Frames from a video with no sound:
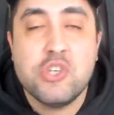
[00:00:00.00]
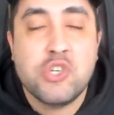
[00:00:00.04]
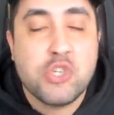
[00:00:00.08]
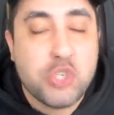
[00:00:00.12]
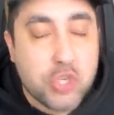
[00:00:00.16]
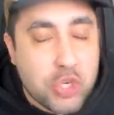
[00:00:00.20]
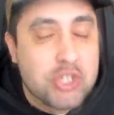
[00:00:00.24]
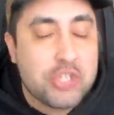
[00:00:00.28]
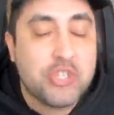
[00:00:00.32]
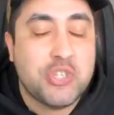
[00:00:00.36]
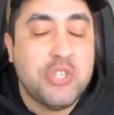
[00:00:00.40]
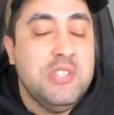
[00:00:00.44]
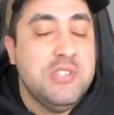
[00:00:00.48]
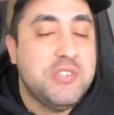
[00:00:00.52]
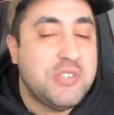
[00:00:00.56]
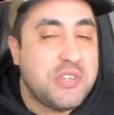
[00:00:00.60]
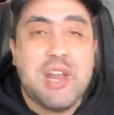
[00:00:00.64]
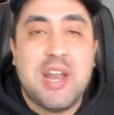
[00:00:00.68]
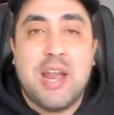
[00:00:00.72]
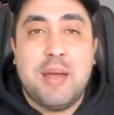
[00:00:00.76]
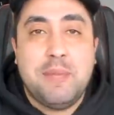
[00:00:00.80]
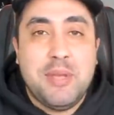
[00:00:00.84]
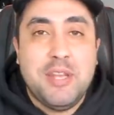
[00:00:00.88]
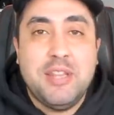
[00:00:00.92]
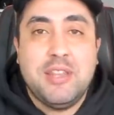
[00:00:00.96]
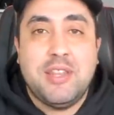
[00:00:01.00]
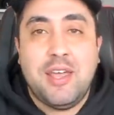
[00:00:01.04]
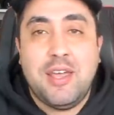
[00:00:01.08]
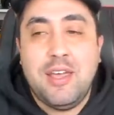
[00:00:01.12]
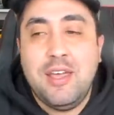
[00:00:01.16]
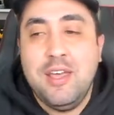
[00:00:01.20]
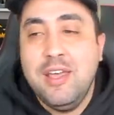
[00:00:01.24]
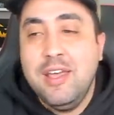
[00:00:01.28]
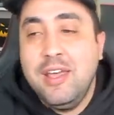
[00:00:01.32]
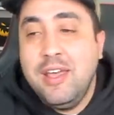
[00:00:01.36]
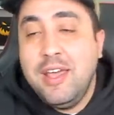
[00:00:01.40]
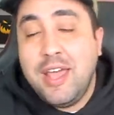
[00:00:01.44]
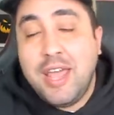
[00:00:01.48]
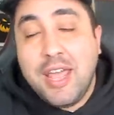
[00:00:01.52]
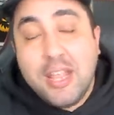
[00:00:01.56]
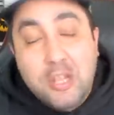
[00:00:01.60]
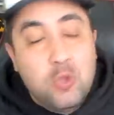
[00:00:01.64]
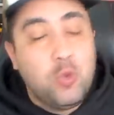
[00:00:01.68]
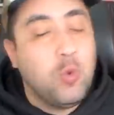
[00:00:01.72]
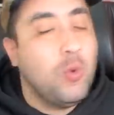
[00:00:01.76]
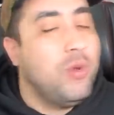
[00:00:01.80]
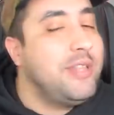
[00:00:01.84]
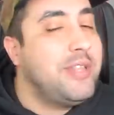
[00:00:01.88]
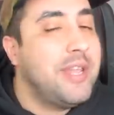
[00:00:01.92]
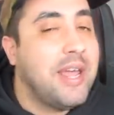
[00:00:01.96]
Yo sinceramente en
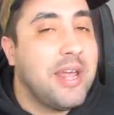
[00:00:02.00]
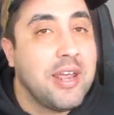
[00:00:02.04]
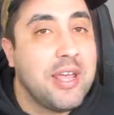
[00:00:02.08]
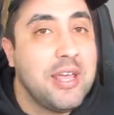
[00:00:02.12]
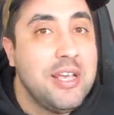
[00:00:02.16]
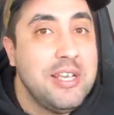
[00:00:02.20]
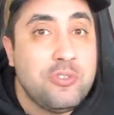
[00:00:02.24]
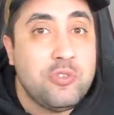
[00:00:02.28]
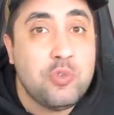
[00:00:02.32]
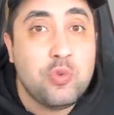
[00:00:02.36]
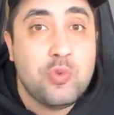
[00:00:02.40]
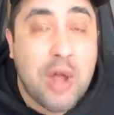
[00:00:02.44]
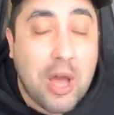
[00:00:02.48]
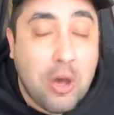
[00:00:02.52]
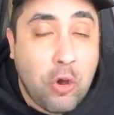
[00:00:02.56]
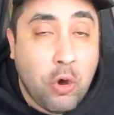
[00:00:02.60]
Twitter hice una